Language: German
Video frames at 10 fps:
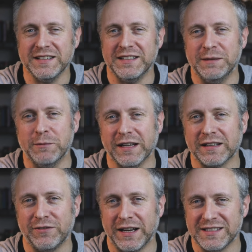die man
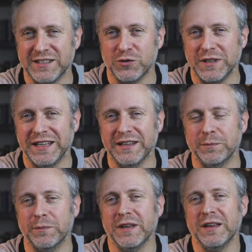quasi zu
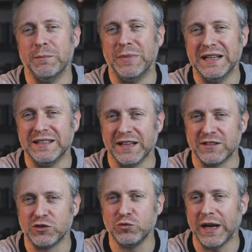jedem Bild
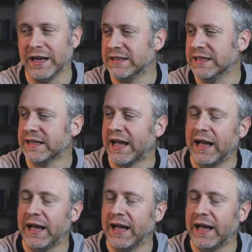dazu addiert.